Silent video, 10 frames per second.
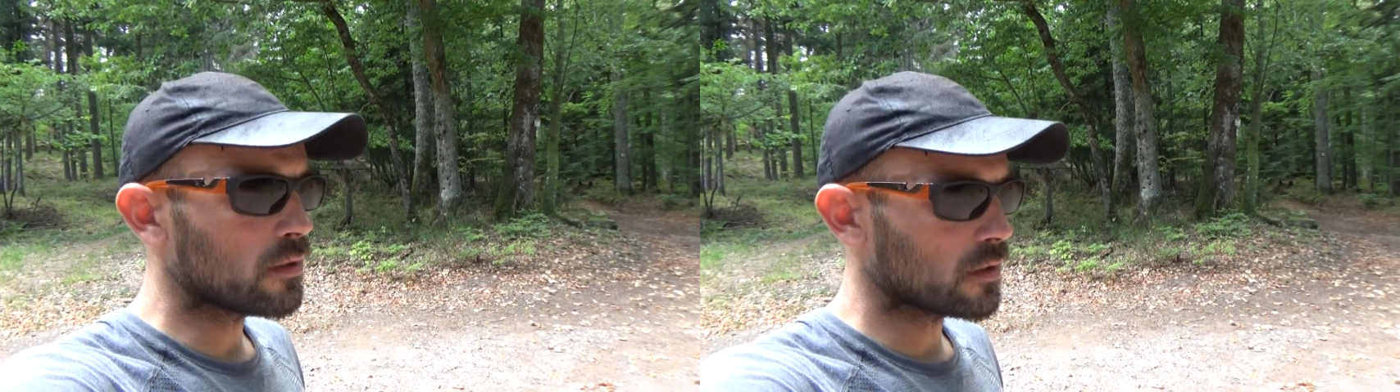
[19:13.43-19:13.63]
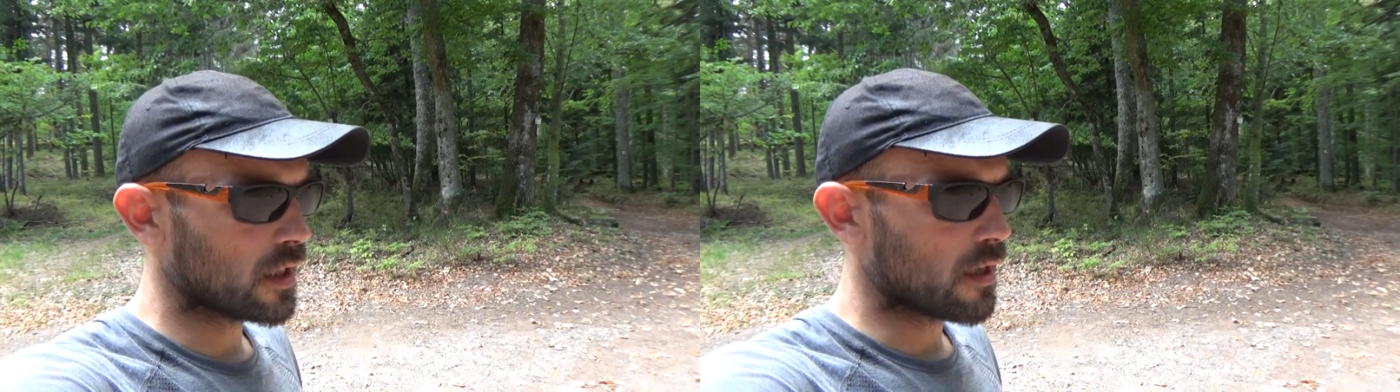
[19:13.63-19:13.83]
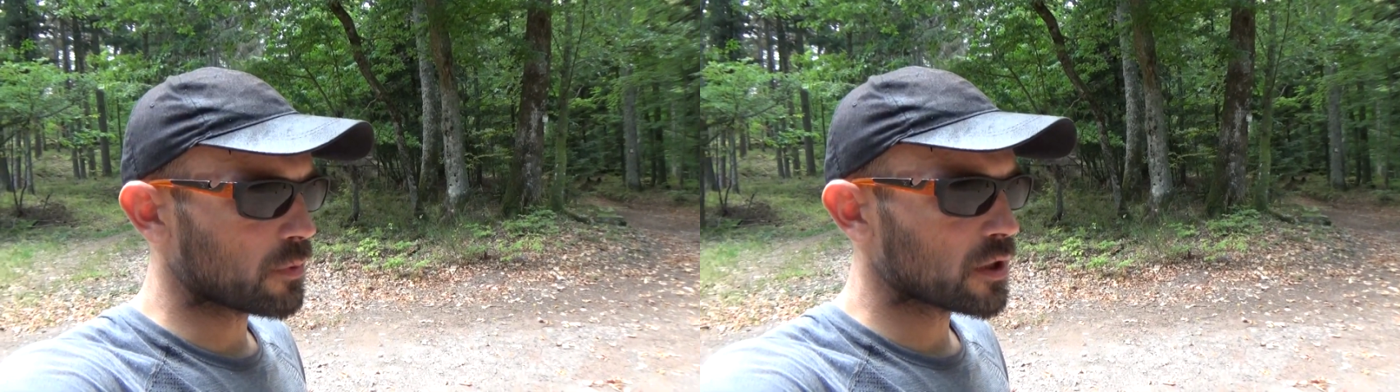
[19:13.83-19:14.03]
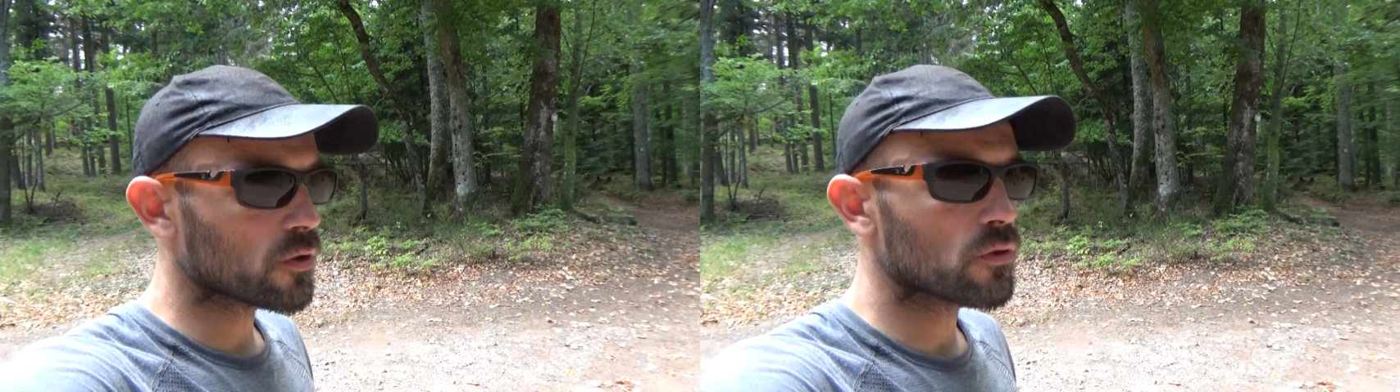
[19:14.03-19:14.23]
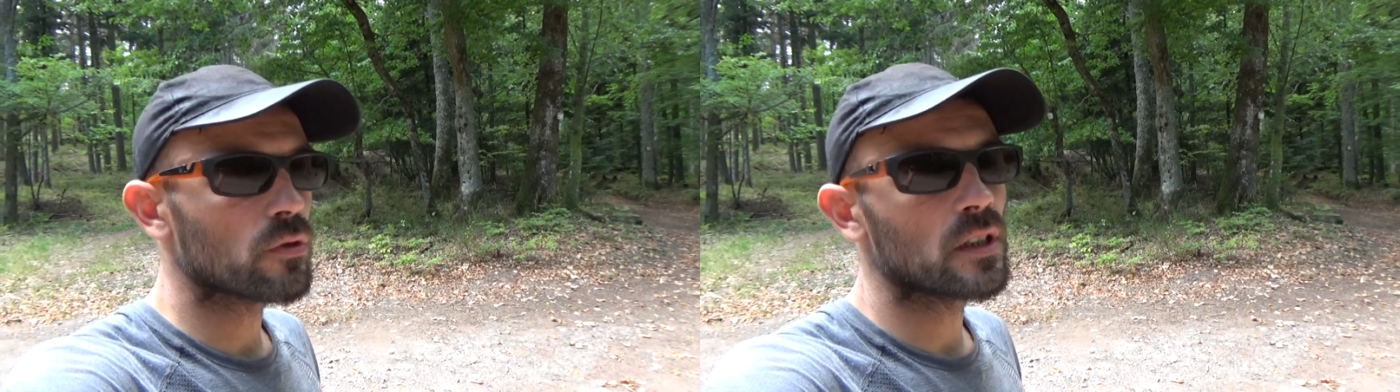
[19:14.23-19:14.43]
et après je
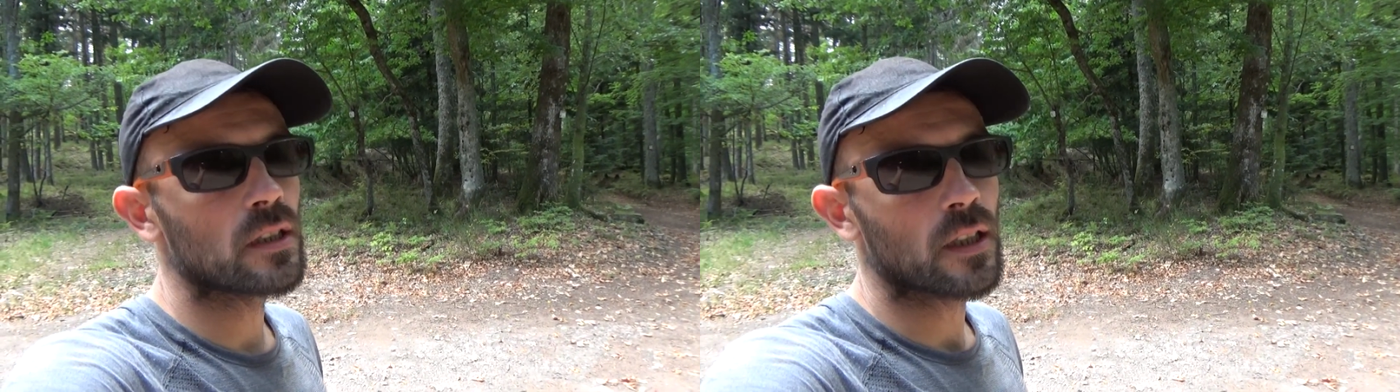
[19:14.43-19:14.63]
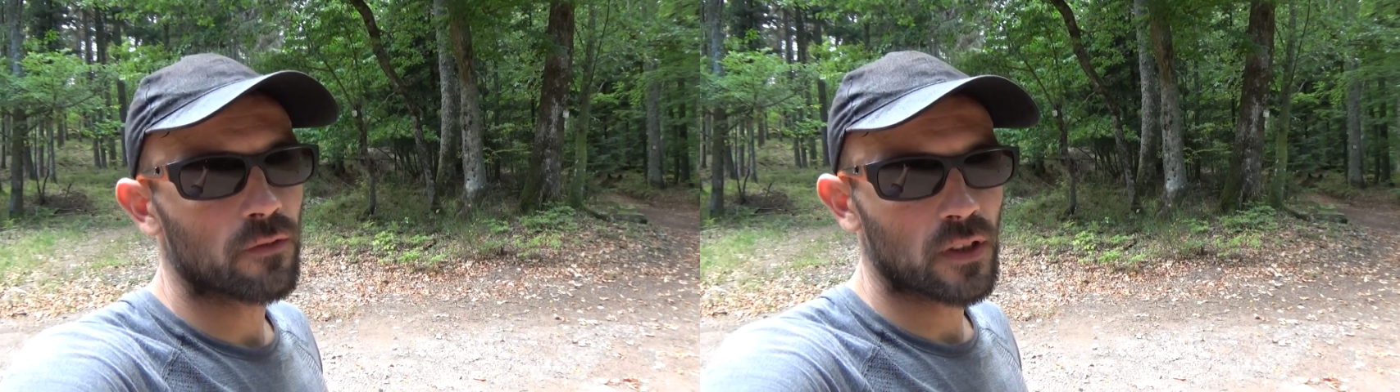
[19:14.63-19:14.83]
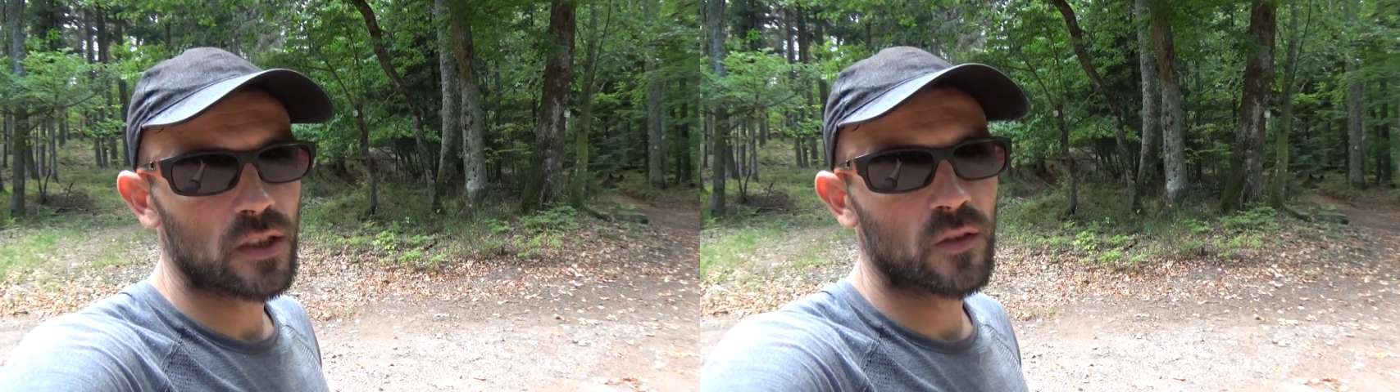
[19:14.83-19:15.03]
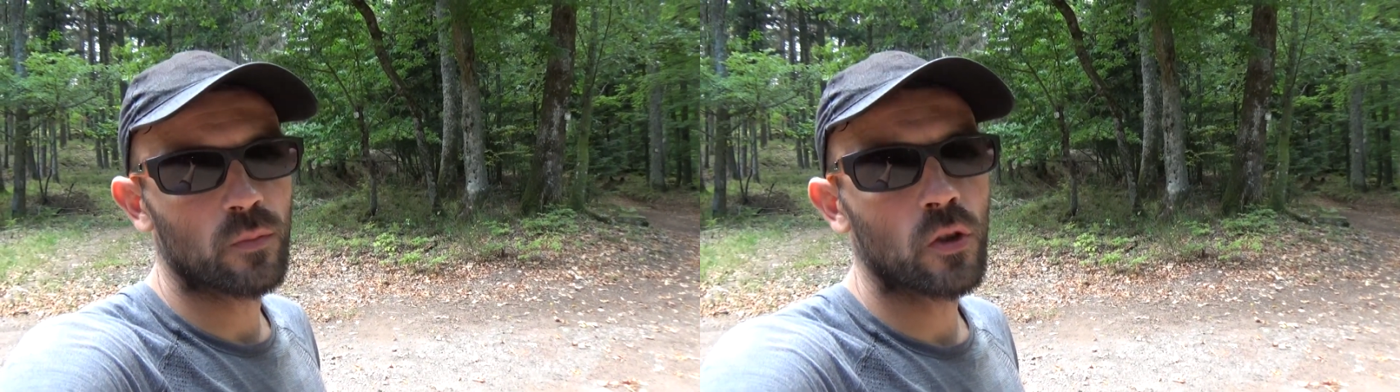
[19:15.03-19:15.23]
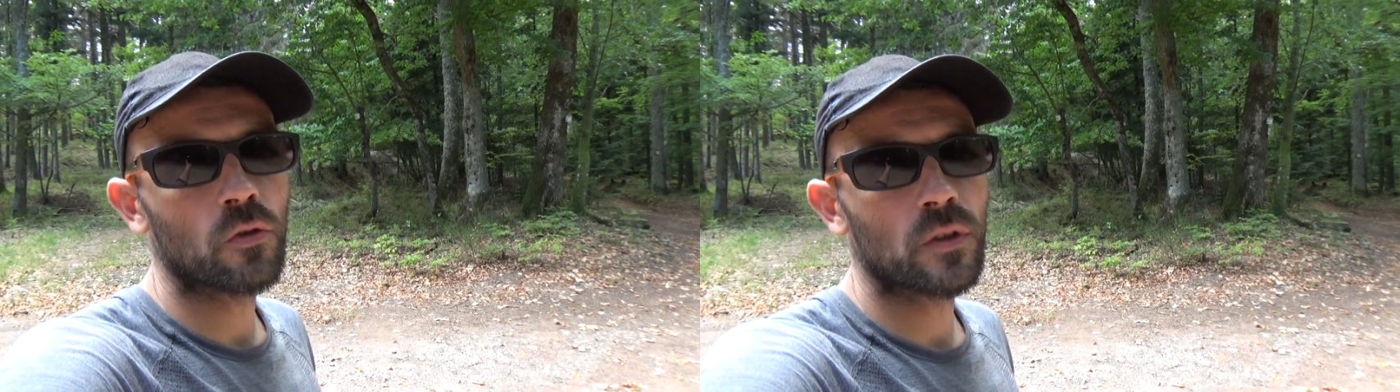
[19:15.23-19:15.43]
suis
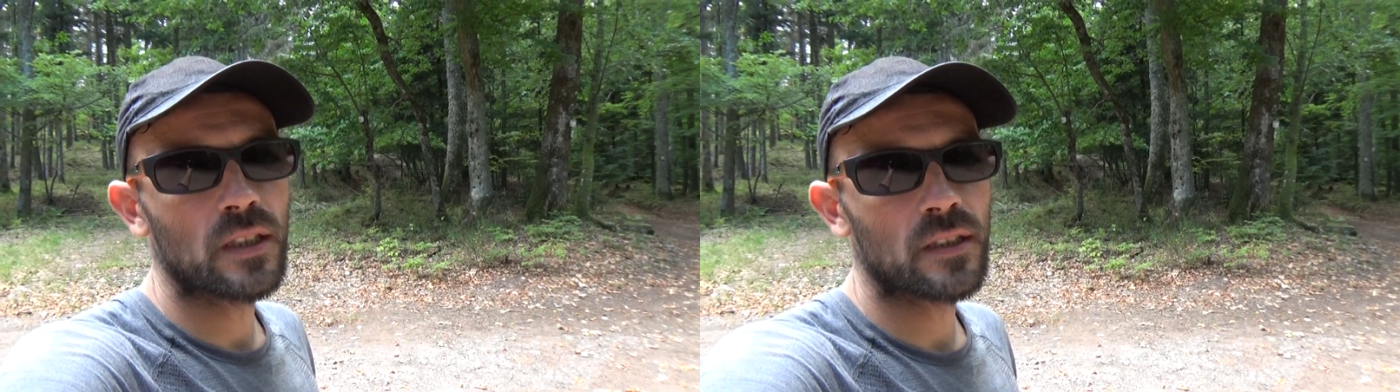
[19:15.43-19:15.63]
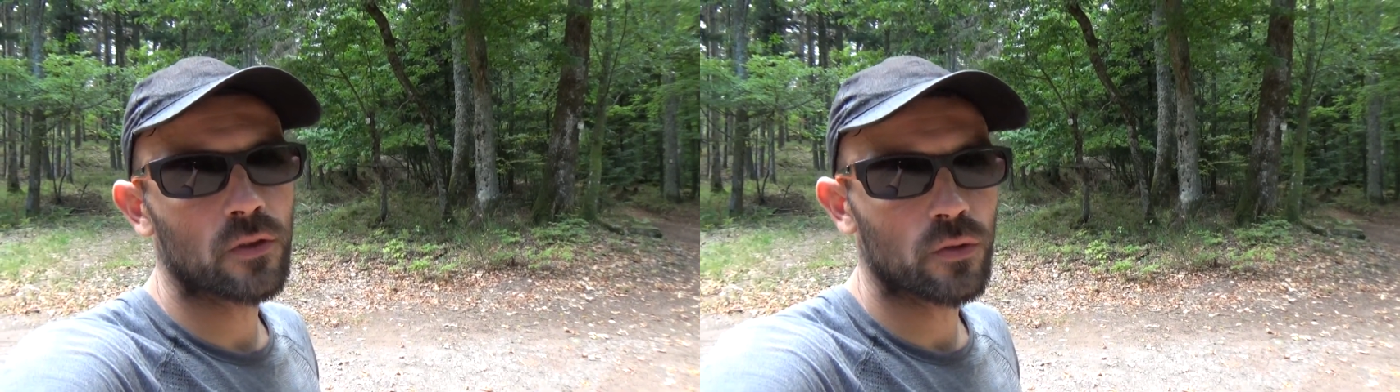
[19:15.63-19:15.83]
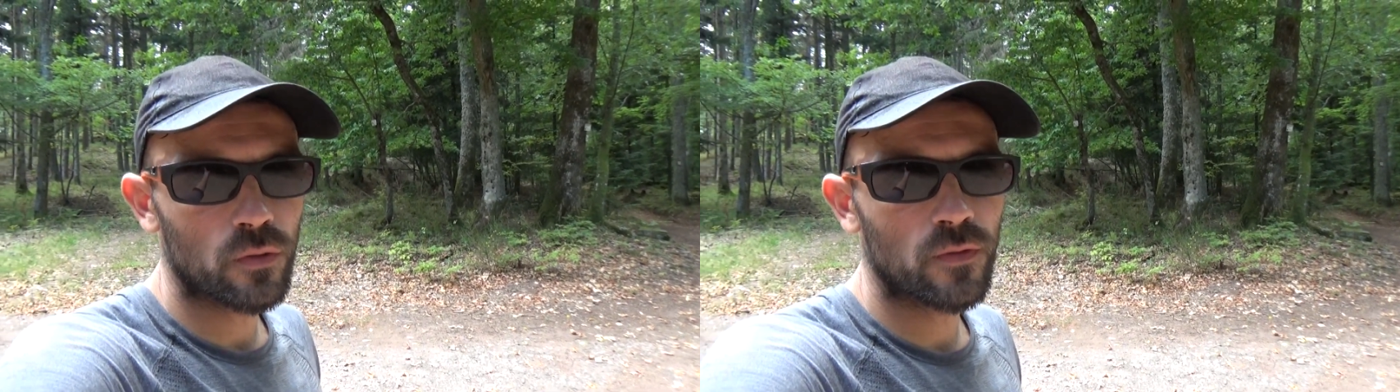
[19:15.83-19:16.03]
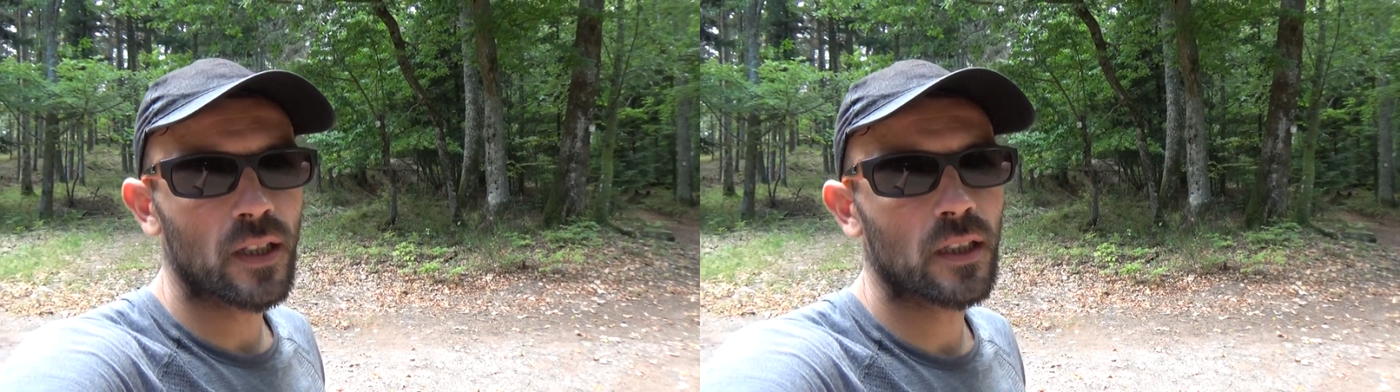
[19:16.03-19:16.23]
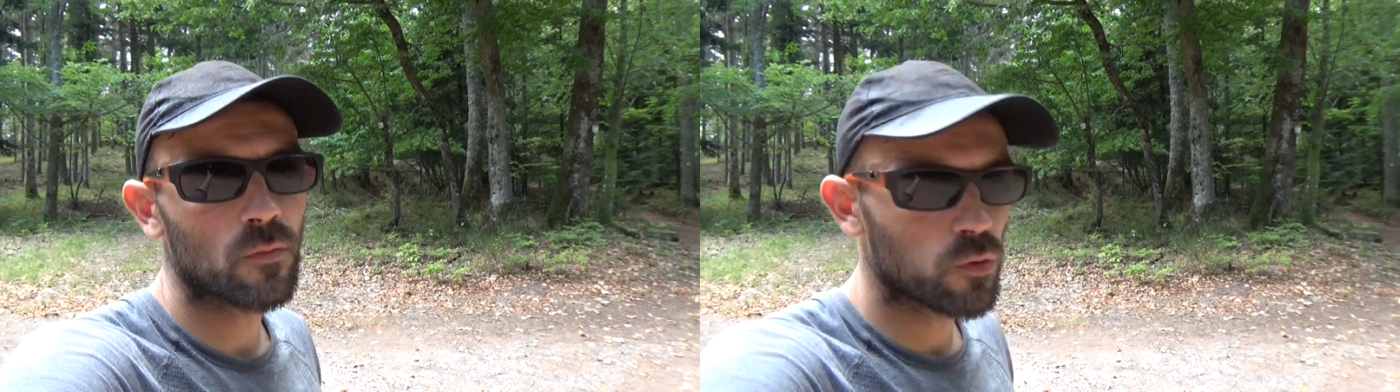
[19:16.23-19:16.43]
effectivement redescendu
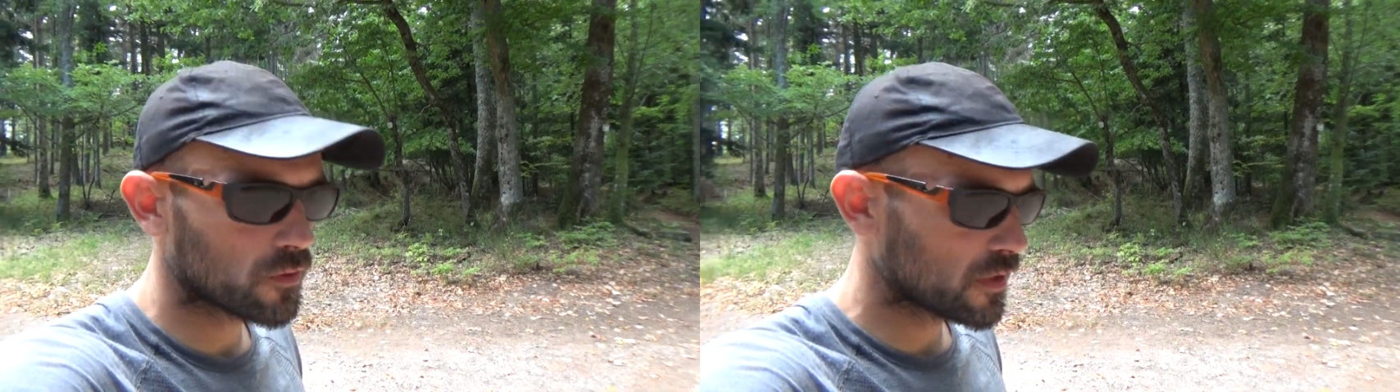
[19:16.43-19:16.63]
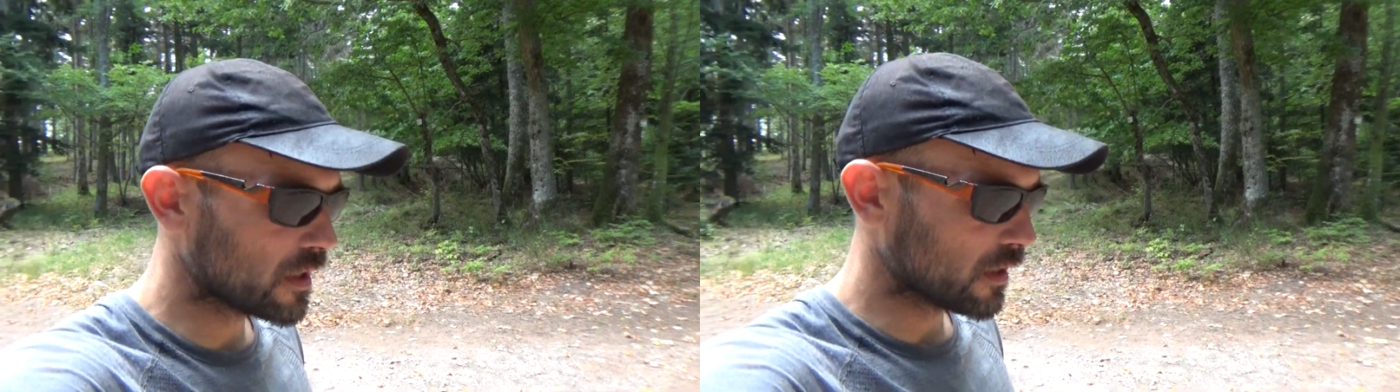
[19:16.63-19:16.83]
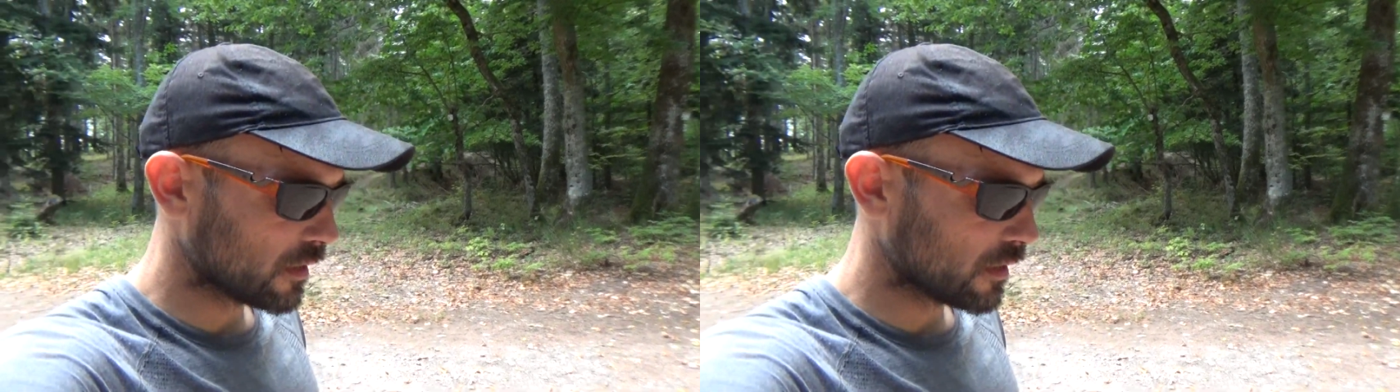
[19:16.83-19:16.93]
vers Ribeauvillé.